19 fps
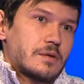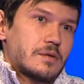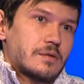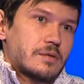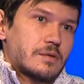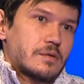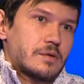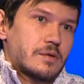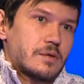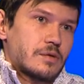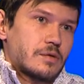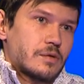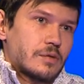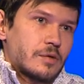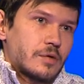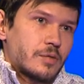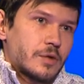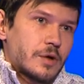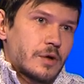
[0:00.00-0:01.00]
Сезон
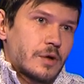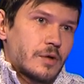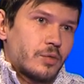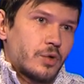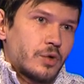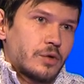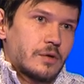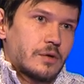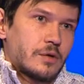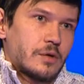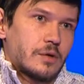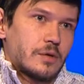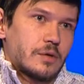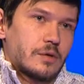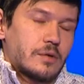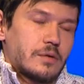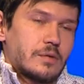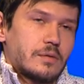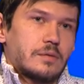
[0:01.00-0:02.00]
я проработал.
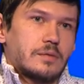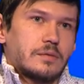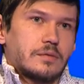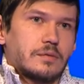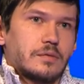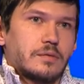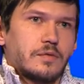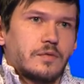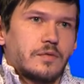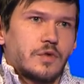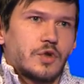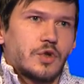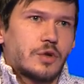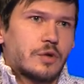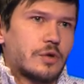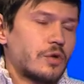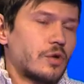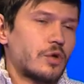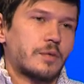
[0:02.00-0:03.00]
Э, в
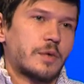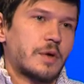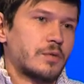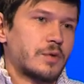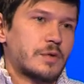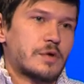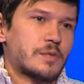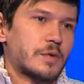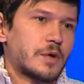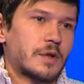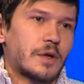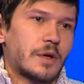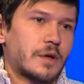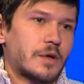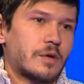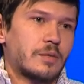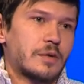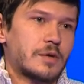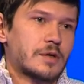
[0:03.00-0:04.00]
четырех, по-моему,
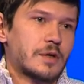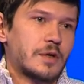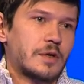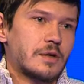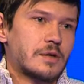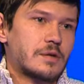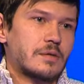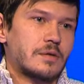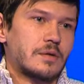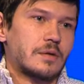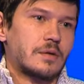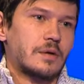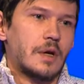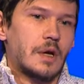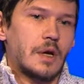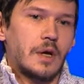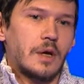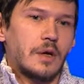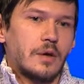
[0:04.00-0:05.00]
спектаклях был задействован.
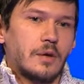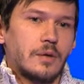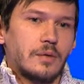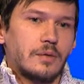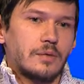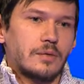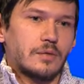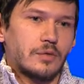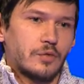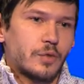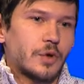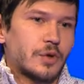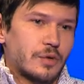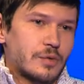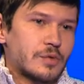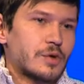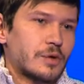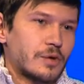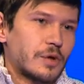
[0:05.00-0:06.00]
Ну,
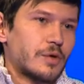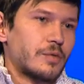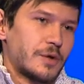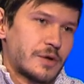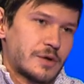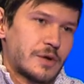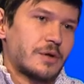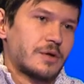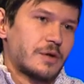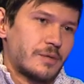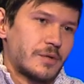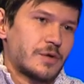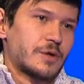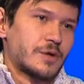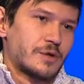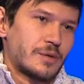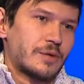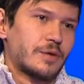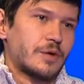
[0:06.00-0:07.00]
потом все-таки пришла эта мысль,
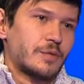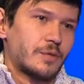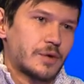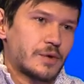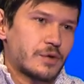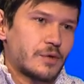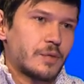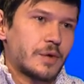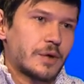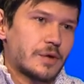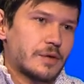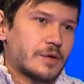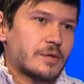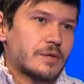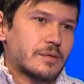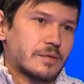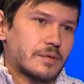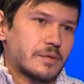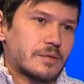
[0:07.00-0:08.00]
что надо поступать.
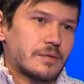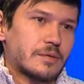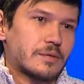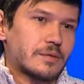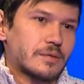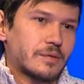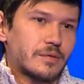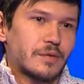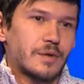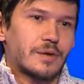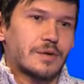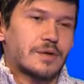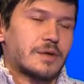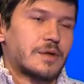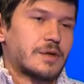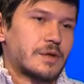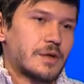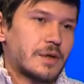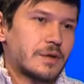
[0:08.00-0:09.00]
Уволился
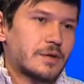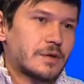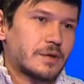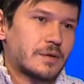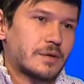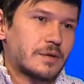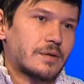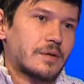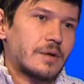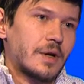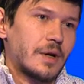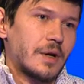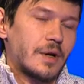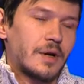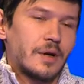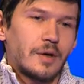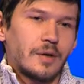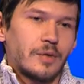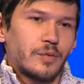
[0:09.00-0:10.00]
из театра.
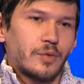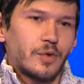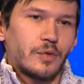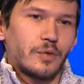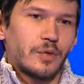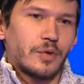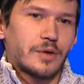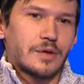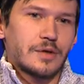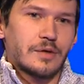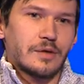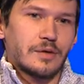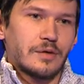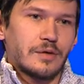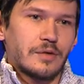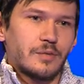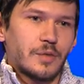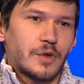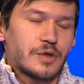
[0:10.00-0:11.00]
Пробовался
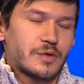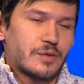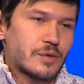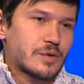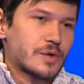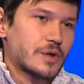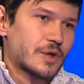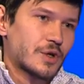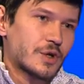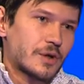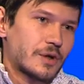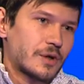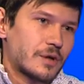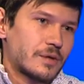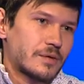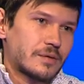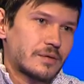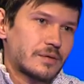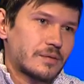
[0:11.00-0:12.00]
в Москву
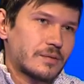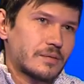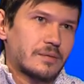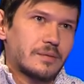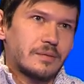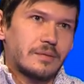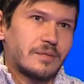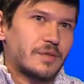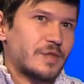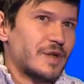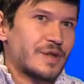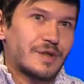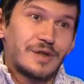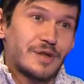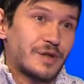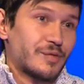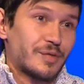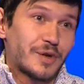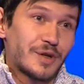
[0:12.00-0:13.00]
сначала.
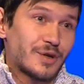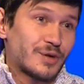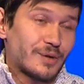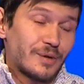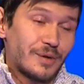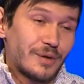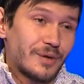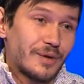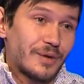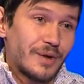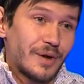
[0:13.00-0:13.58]
Нигде не прошел.